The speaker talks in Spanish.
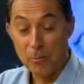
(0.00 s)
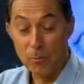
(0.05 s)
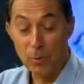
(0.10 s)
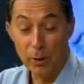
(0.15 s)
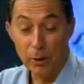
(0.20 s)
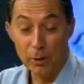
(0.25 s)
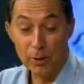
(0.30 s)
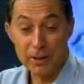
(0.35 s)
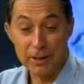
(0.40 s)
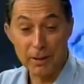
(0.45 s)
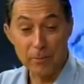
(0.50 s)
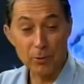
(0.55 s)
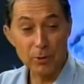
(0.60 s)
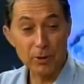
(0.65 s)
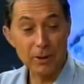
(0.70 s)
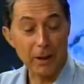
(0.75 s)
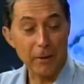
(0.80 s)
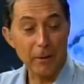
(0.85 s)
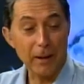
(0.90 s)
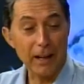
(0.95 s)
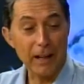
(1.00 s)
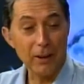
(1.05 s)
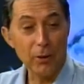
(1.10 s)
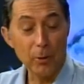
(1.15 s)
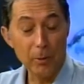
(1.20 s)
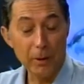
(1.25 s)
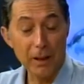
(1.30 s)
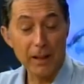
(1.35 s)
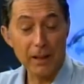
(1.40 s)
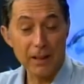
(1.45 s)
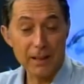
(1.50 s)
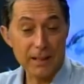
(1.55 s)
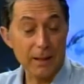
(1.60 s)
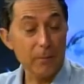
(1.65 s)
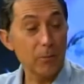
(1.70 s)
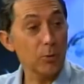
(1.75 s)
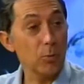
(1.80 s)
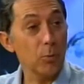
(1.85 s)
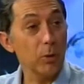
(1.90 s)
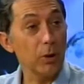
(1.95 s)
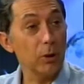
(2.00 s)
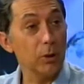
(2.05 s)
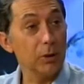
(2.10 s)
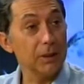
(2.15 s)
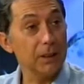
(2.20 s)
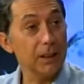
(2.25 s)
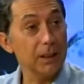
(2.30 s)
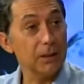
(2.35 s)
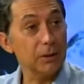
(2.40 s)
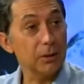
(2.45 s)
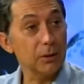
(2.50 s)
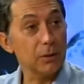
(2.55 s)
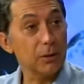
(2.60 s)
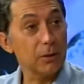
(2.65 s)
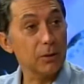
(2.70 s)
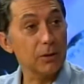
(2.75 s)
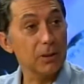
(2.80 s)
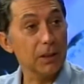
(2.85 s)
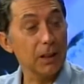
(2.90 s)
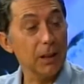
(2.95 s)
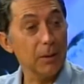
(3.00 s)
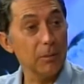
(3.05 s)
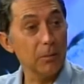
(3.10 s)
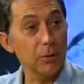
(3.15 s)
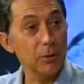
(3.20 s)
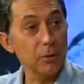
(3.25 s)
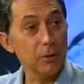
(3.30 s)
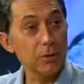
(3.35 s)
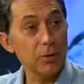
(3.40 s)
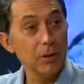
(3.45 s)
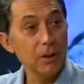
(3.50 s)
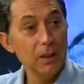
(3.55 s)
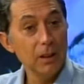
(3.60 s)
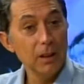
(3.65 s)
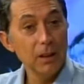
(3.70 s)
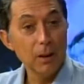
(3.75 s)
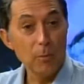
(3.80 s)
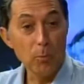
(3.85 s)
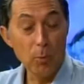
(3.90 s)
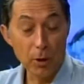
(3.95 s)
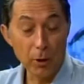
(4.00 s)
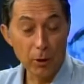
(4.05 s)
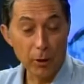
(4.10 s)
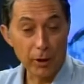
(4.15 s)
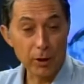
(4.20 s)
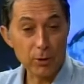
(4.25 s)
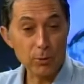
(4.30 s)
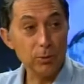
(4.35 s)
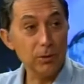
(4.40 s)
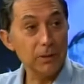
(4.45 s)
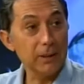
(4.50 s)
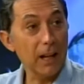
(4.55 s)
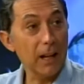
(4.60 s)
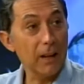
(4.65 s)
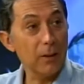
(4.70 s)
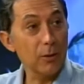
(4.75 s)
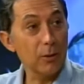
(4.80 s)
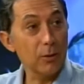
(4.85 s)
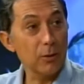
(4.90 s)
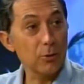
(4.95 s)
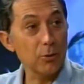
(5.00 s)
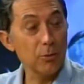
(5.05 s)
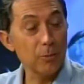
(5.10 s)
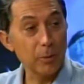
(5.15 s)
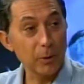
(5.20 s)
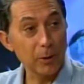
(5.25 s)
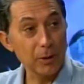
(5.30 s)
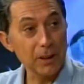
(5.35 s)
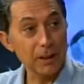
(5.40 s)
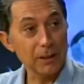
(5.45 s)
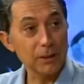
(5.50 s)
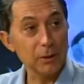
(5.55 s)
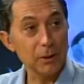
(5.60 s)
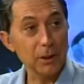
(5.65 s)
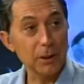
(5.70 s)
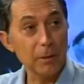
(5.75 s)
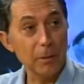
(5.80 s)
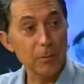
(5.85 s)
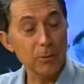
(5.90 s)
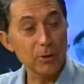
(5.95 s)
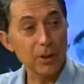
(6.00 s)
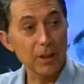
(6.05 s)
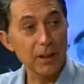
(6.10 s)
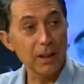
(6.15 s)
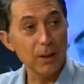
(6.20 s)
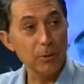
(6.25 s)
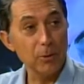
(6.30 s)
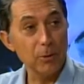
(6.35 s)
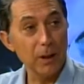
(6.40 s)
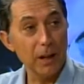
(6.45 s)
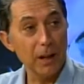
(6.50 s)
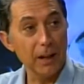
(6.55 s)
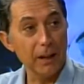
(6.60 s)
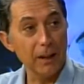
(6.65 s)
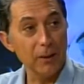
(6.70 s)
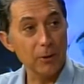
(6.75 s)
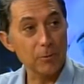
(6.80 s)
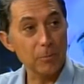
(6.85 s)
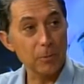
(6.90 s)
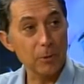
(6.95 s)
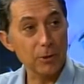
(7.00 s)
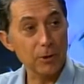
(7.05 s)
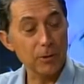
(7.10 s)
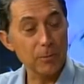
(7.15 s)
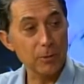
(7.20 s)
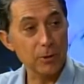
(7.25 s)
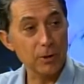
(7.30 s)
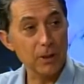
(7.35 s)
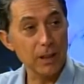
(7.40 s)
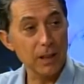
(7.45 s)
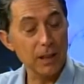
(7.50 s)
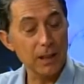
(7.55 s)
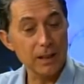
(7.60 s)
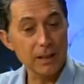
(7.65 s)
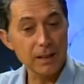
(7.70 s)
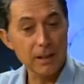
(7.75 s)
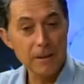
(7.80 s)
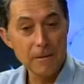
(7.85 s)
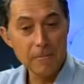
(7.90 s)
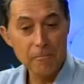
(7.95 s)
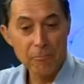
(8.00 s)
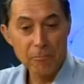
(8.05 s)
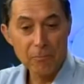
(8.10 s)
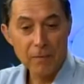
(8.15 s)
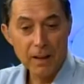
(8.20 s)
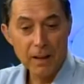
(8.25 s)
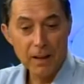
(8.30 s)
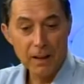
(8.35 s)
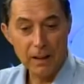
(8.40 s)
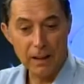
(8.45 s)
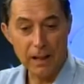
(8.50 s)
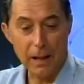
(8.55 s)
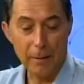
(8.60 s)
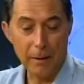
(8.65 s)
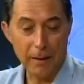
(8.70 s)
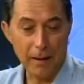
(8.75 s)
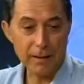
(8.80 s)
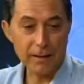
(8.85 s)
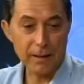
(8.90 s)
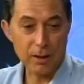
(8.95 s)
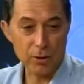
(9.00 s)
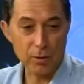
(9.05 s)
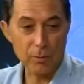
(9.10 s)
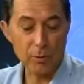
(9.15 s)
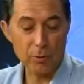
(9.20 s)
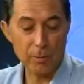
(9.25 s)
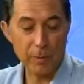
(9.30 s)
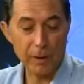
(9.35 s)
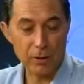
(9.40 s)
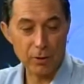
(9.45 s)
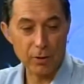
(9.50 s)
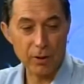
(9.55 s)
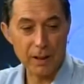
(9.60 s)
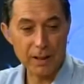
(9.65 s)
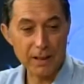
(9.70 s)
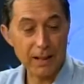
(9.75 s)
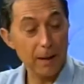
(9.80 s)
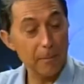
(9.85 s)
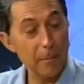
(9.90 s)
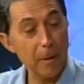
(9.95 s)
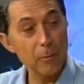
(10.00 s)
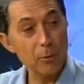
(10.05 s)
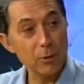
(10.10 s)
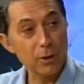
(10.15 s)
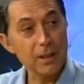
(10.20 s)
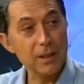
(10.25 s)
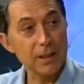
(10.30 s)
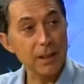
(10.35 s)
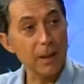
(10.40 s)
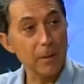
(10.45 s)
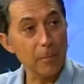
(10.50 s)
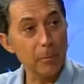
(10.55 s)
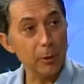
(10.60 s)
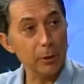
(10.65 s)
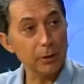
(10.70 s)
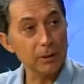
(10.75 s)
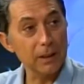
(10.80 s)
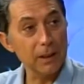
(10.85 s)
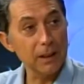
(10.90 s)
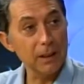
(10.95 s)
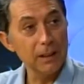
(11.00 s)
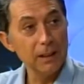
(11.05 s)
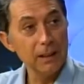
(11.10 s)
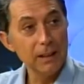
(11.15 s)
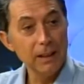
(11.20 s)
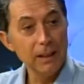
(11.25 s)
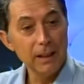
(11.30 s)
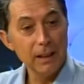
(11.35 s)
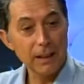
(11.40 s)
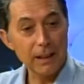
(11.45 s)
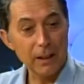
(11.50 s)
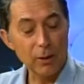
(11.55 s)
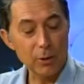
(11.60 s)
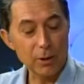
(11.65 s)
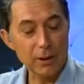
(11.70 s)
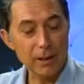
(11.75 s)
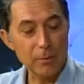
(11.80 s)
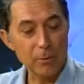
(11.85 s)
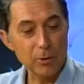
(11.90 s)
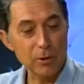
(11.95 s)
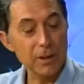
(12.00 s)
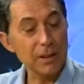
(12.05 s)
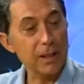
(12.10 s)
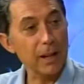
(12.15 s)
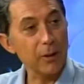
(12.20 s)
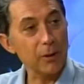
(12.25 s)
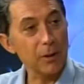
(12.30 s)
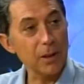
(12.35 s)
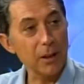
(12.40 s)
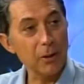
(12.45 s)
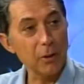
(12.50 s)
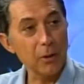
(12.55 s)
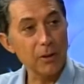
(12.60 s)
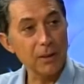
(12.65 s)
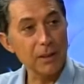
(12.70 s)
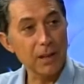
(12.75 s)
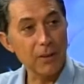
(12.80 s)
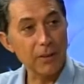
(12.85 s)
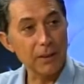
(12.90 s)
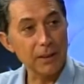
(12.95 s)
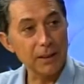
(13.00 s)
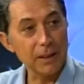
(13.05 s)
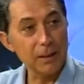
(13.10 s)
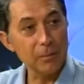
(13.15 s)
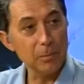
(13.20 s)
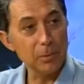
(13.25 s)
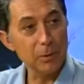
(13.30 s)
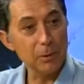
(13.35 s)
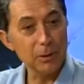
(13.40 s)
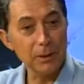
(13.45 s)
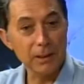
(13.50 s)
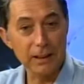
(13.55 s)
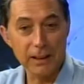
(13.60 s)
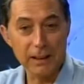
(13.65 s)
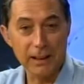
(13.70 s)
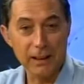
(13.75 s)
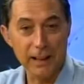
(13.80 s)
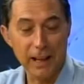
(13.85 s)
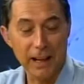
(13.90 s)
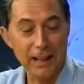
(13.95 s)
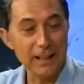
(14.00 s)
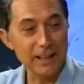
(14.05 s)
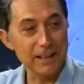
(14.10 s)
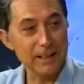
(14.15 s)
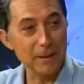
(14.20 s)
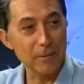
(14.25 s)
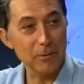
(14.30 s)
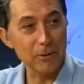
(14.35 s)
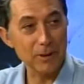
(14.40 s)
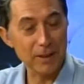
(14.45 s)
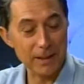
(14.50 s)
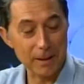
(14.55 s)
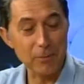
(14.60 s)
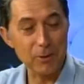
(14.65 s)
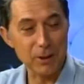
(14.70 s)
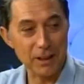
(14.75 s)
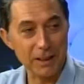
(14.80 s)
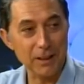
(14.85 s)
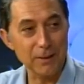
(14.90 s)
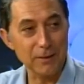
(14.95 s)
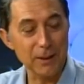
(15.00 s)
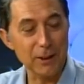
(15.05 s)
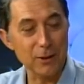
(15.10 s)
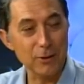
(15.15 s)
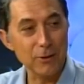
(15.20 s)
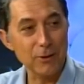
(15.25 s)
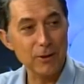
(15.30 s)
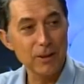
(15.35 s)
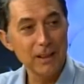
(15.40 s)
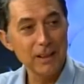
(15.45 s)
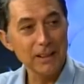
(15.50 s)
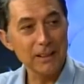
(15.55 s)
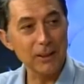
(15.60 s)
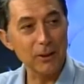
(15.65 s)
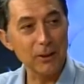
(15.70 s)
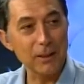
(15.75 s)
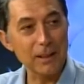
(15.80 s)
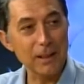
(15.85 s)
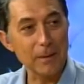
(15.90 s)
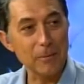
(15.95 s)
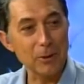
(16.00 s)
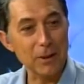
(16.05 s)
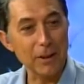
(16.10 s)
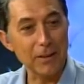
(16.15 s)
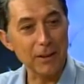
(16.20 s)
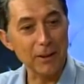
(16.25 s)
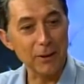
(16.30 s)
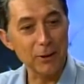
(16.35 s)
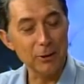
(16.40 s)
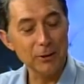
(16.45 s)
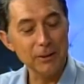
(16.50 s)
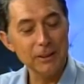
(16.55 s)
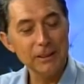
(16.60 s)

Bueno, estamos trabajando bien, estamos muy contentos, tenemos buenos resultados, un proyecto que vamos a inaugurar en los próximos días. La verdad es que somos personas que amamos este deporte, que lo estamos desarrollando desde hace tiempo y que ahí estamos, estamos satisfechos de lo que estamos haciendo.